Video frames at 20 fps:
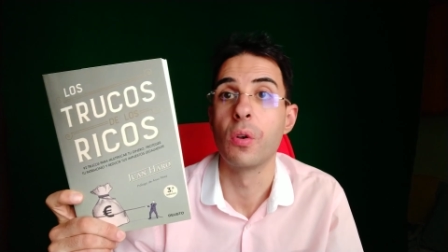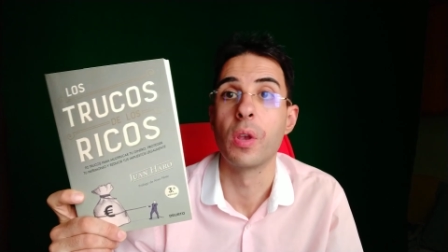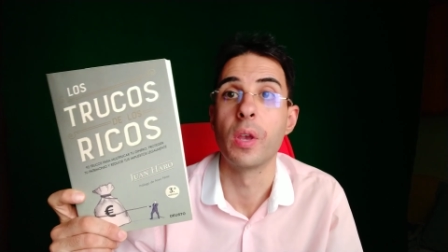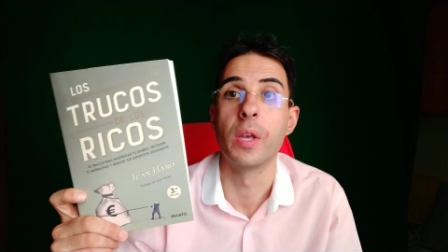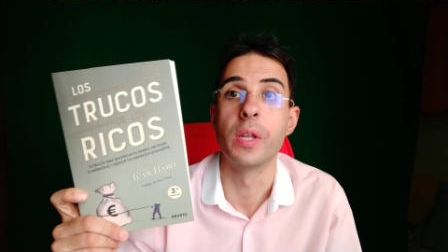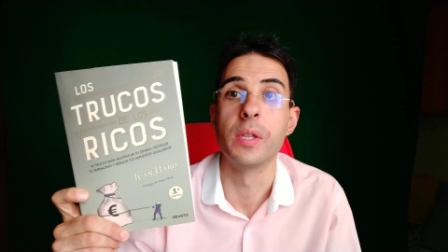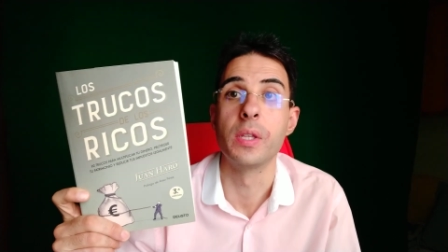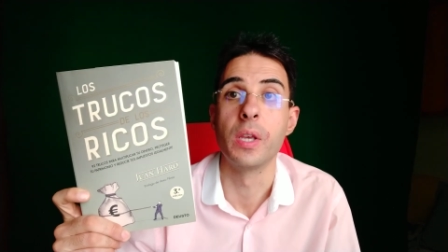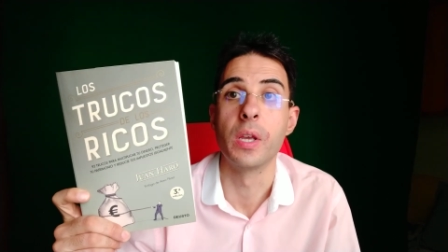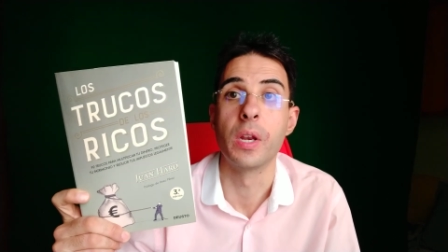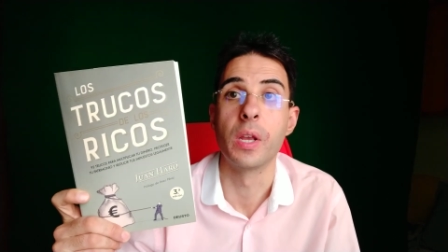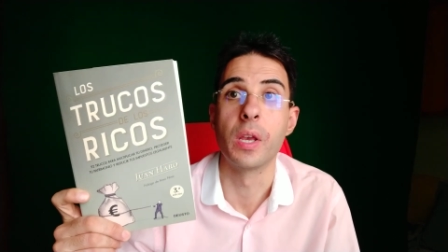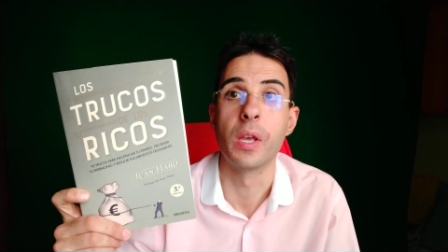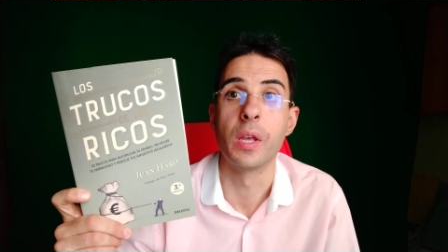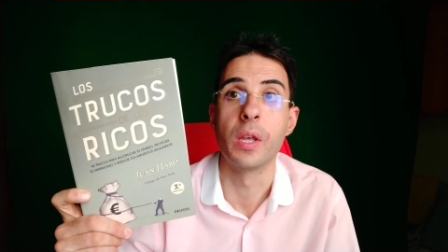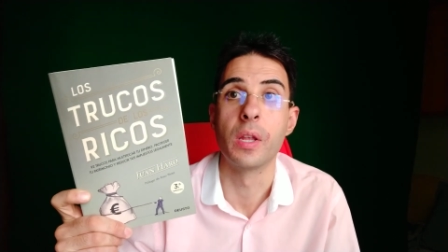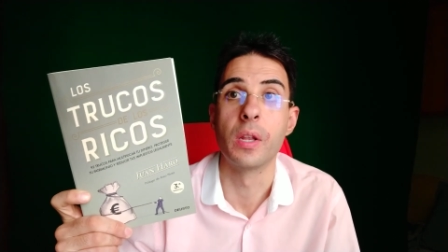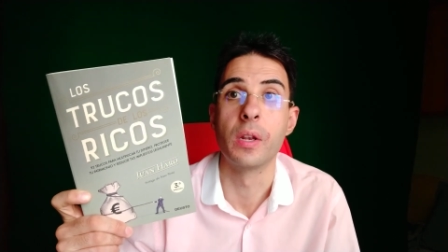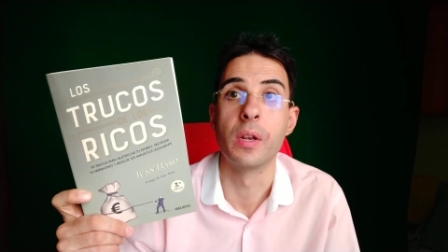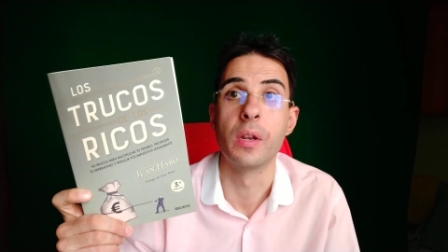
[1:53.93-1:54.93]
que
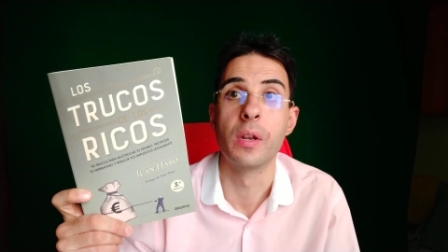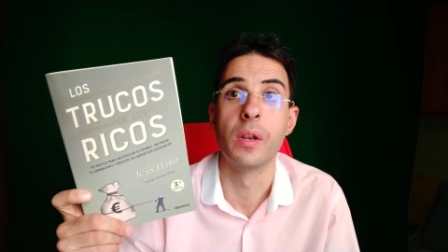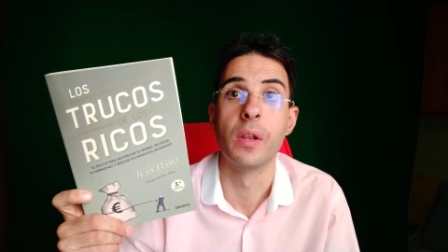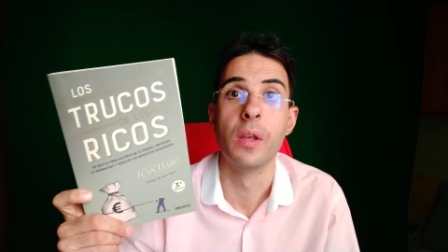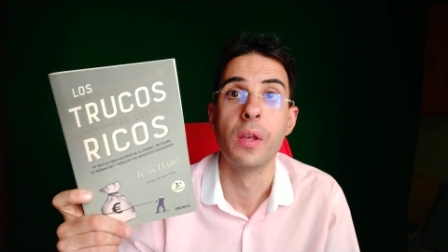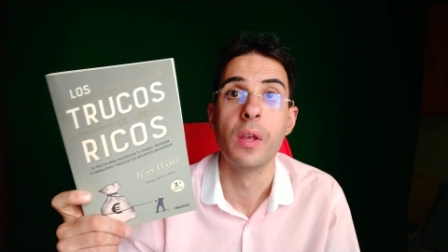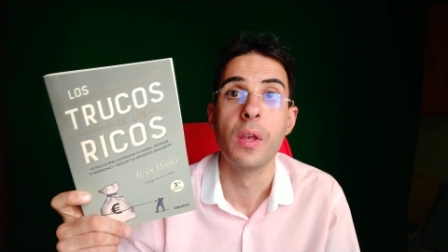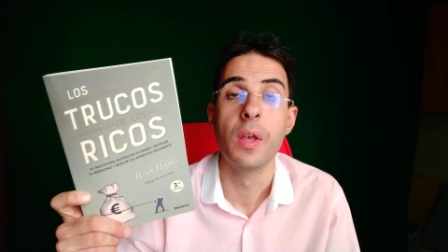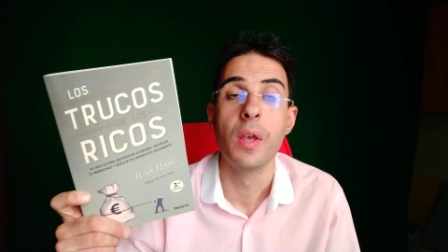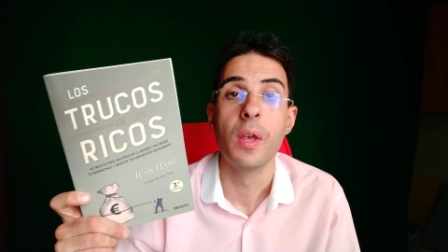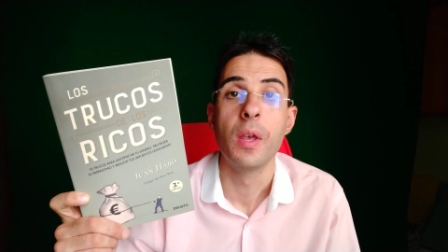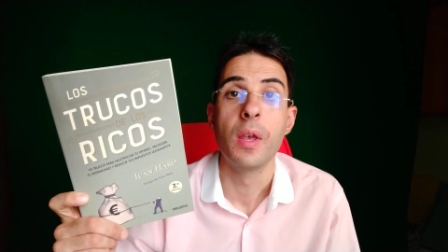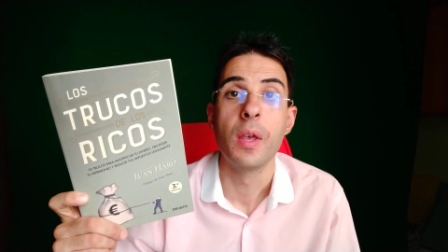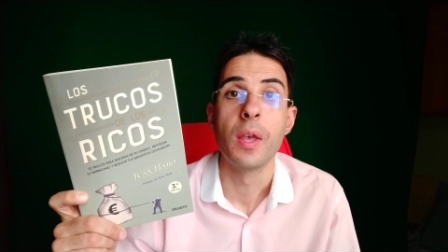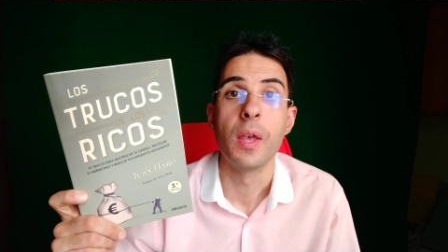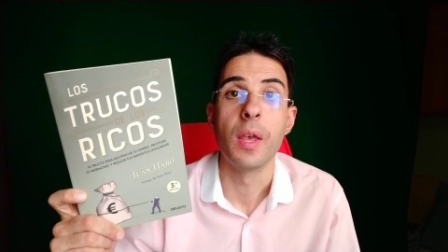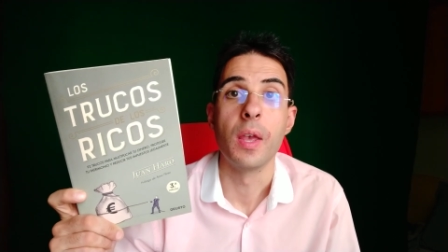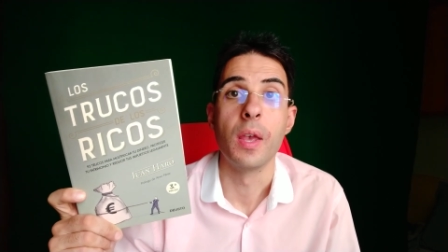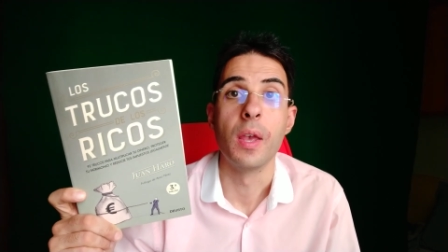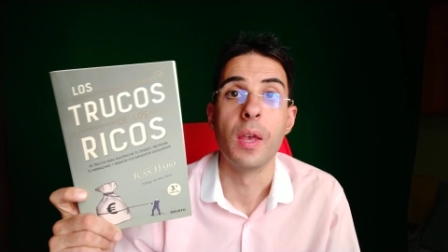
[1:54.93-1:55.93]
tienen
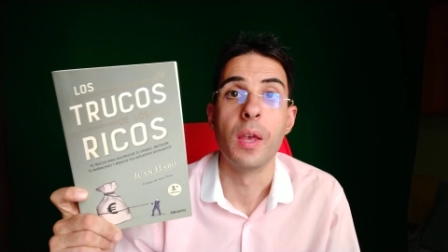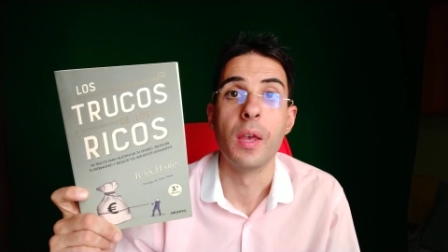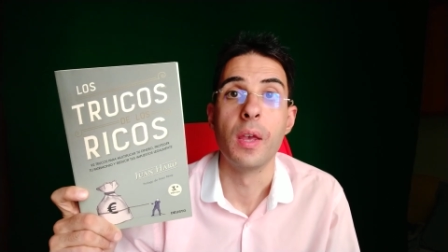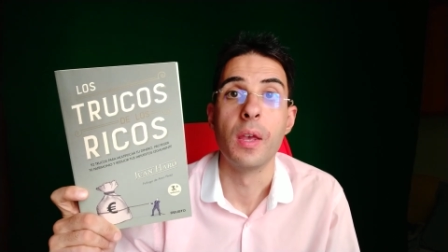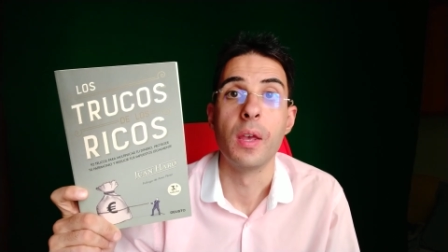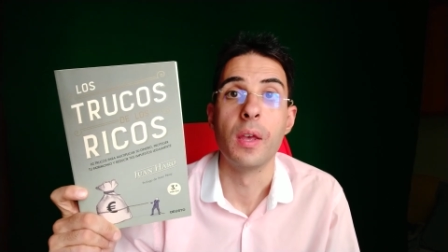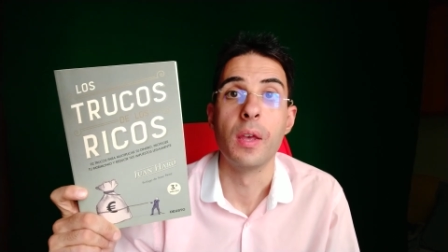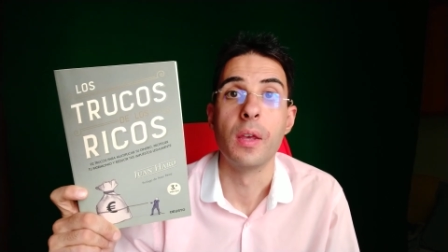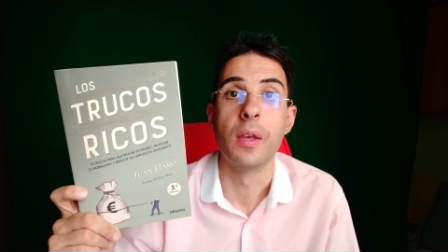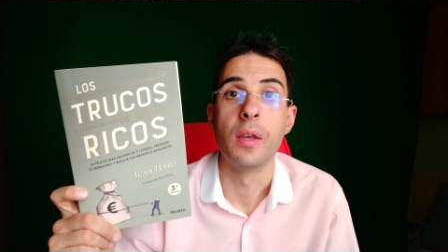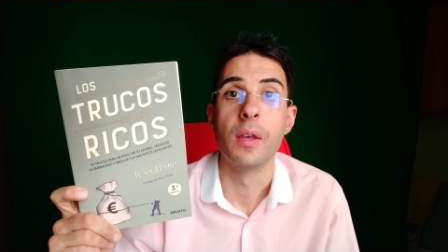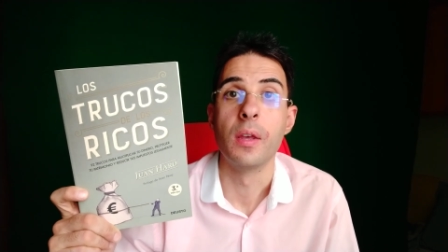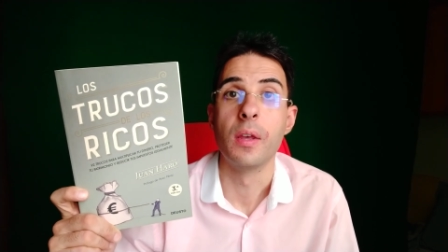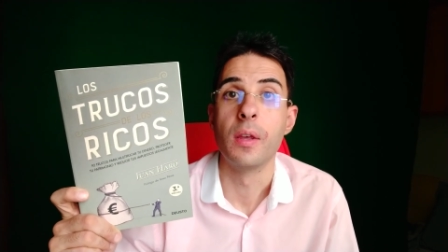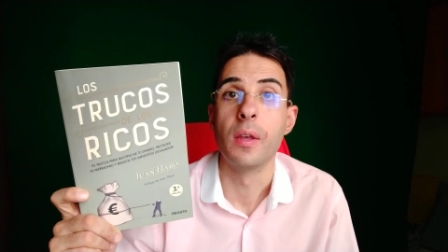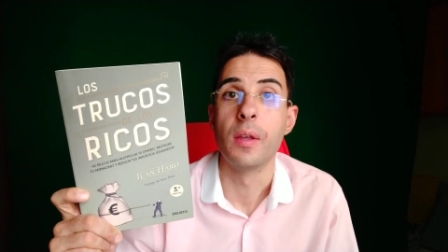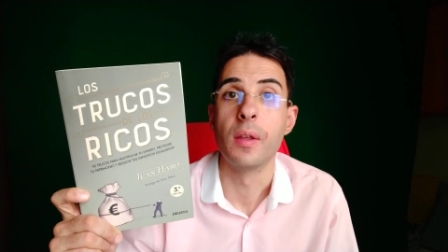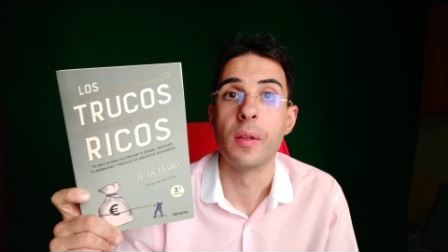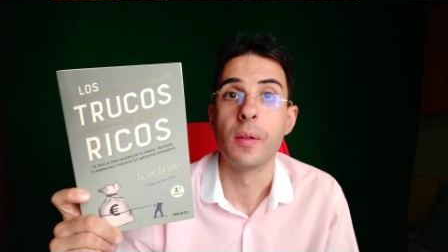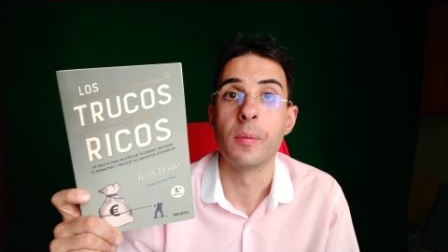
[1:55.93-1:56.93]

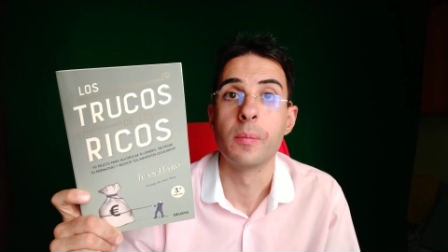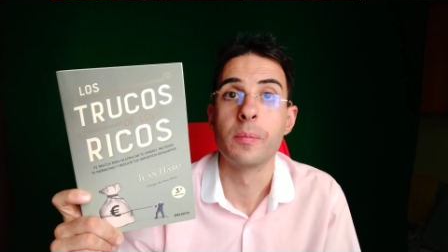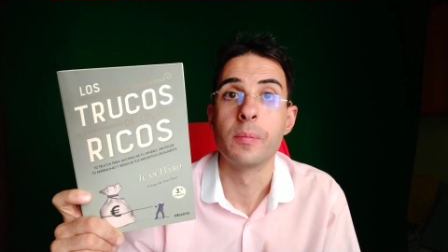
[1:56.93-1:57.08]
eh,